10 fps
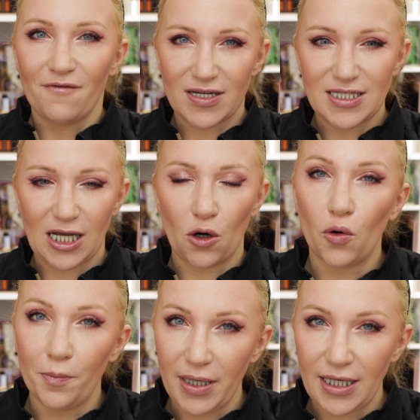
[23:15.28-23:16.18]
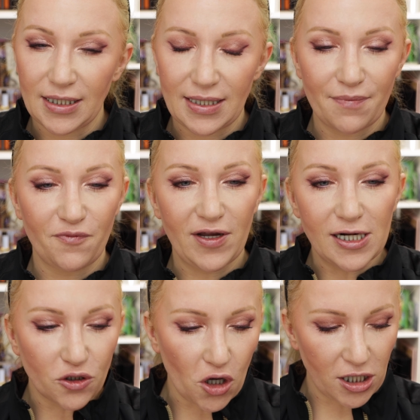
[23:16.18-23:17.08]
was ihr unbedingt
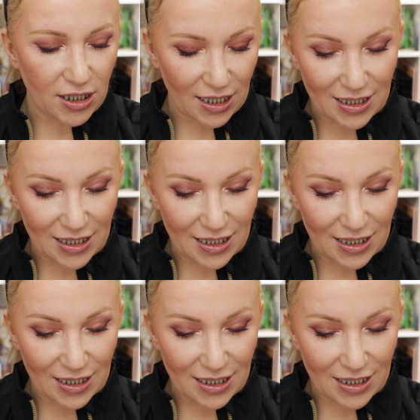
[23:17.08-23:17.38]
empfehlen könnt.